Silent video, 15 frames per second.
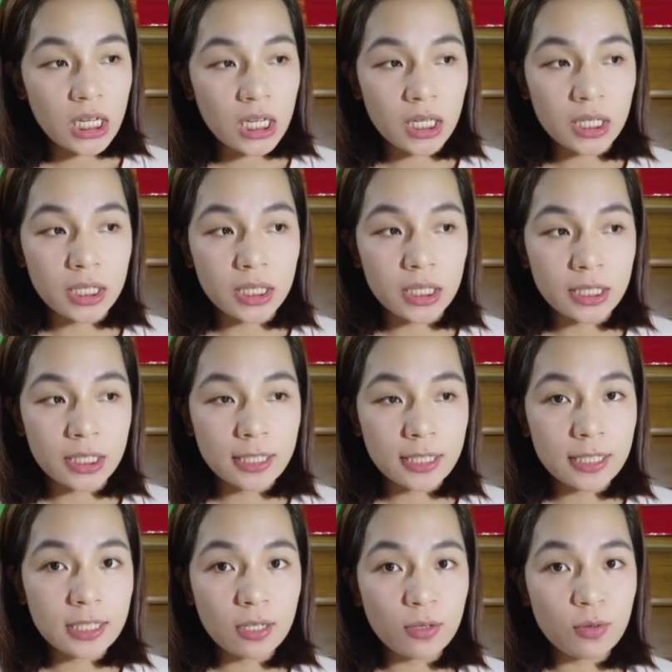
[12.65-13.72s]
Uh,
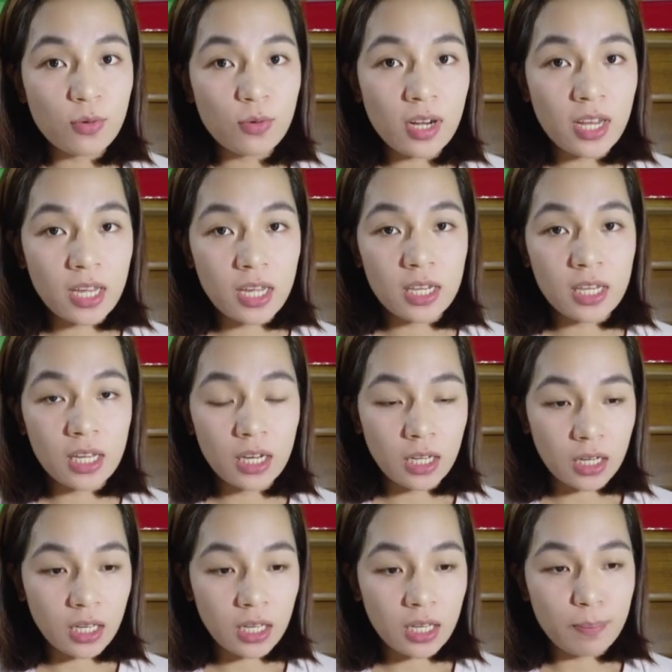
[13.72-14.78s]
nahuli ka niyang
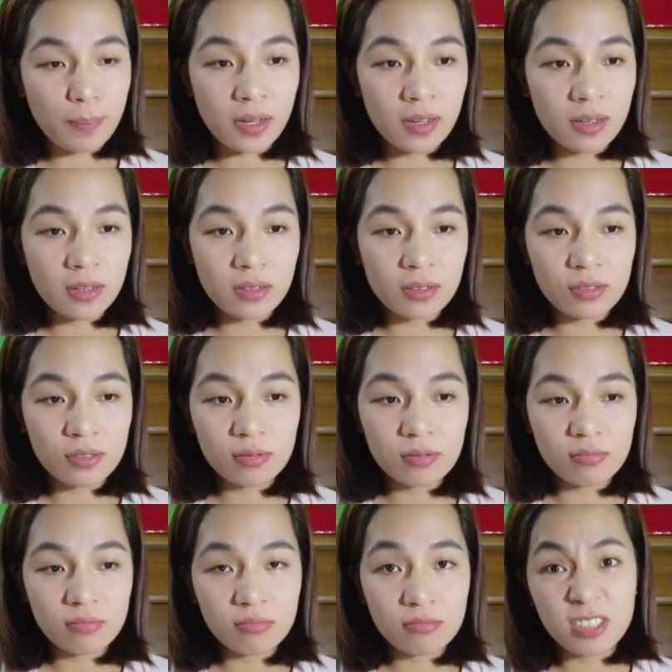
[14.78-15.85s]

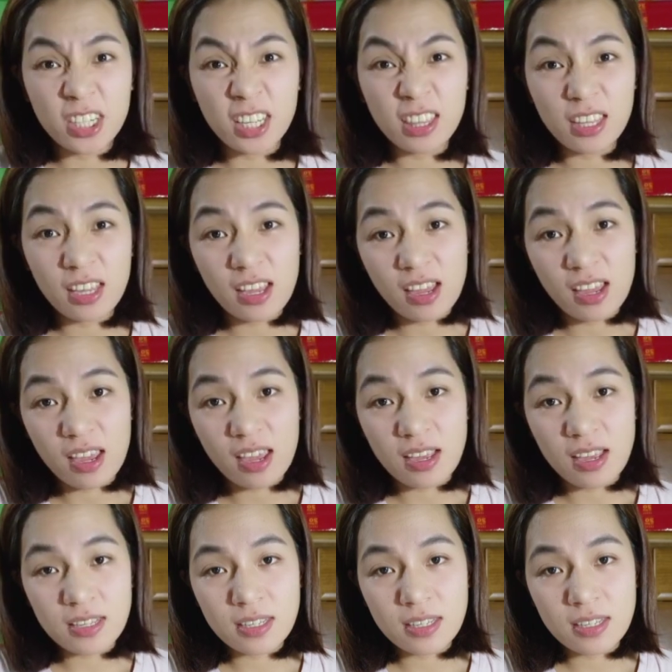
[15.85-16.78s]
nakikipag-chat kay,